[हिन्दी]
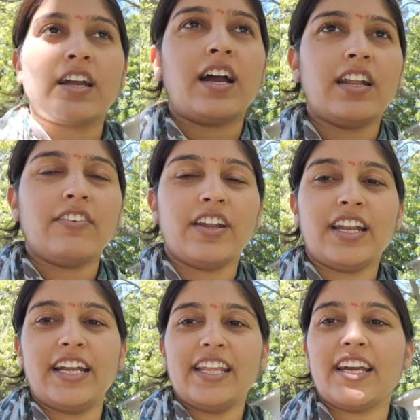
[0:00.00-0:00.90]
खाना वाना
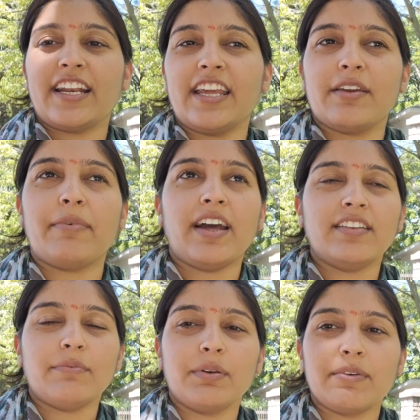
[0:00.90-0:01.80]
रेडी करने के
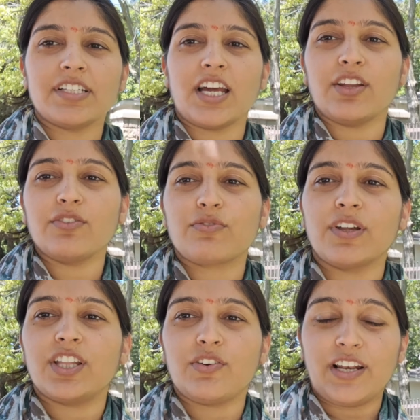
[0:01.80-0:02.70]
बाद अभी मैं जा रही हूँ
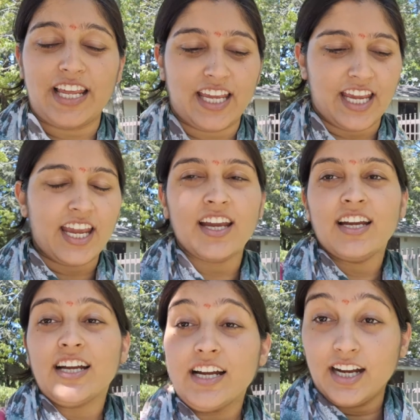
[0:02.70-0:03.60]
स्वदी को लेके
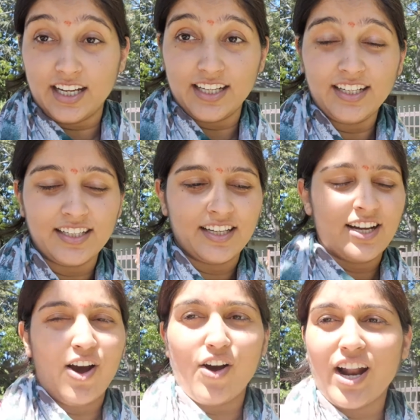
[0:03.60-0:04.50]
घर
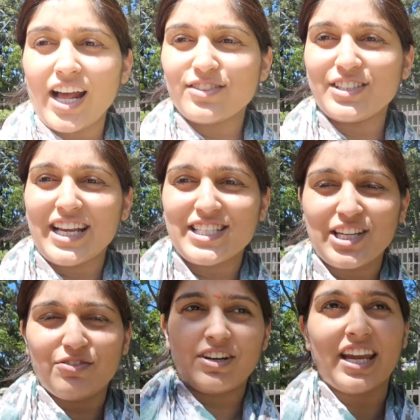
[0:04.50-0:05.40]
और आज तो जैसे
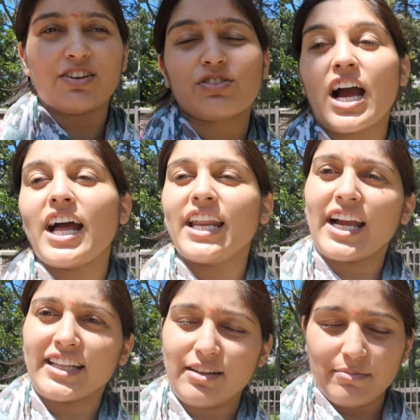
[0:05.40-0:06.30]
ही उठी है उसका आने
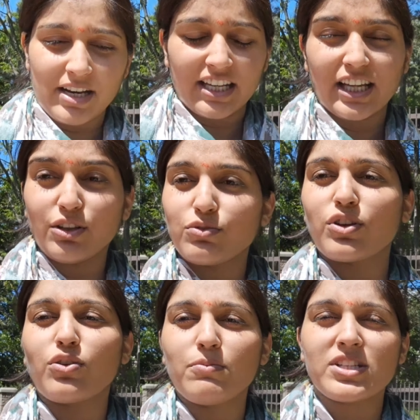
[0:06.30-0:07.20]
का एकदम मन नहीं था
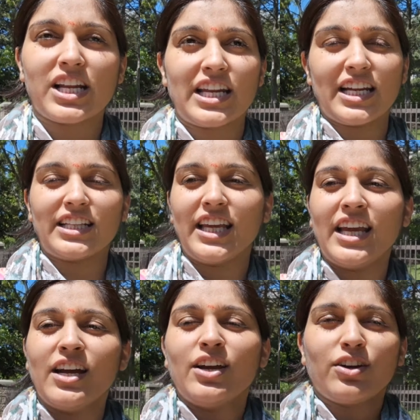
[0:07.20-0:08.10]
दूसरे रूम में चली गई थी
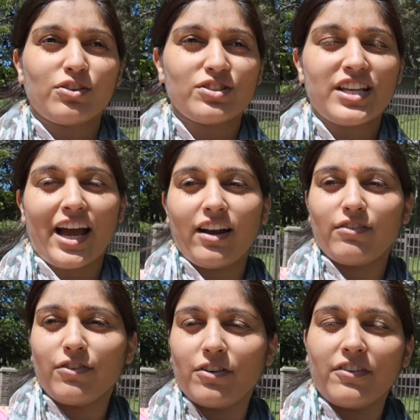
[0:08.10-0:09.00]
कुछ
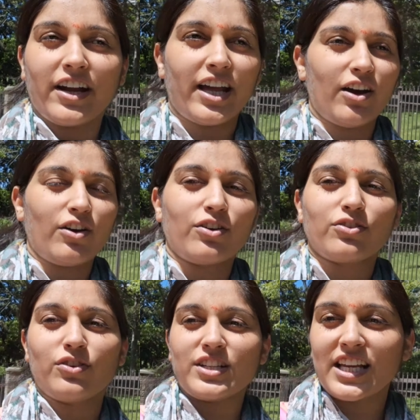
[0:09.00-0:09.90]
जाइलोफोन वगैरह और
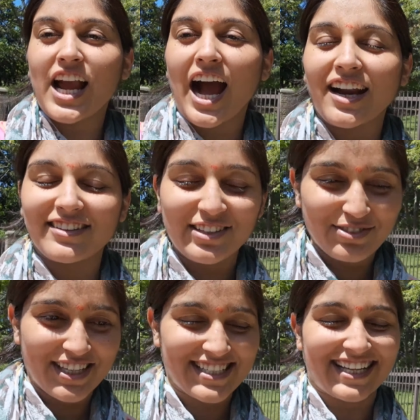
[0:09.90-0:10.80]
थोड़ी सी कार थी
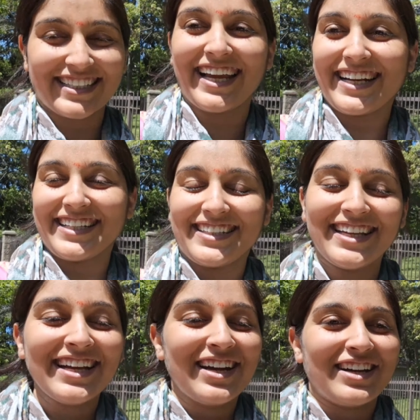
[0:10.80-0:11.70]
उसके साथ खेल रही थी
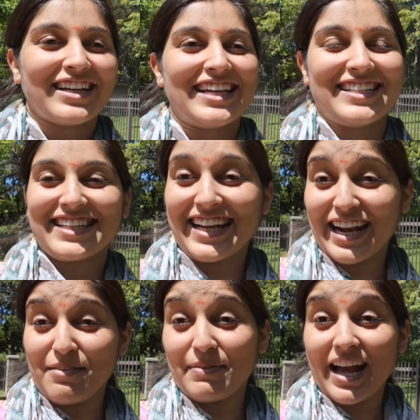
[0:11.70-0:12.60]
खींच के
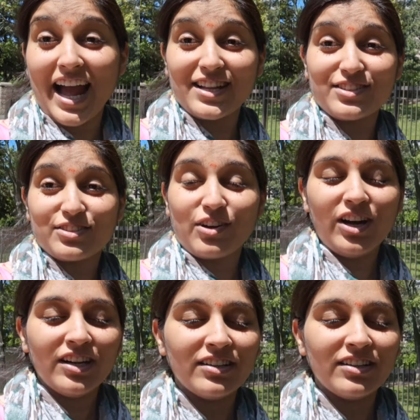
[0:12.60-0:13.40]
लाना पड़ा है आज इसको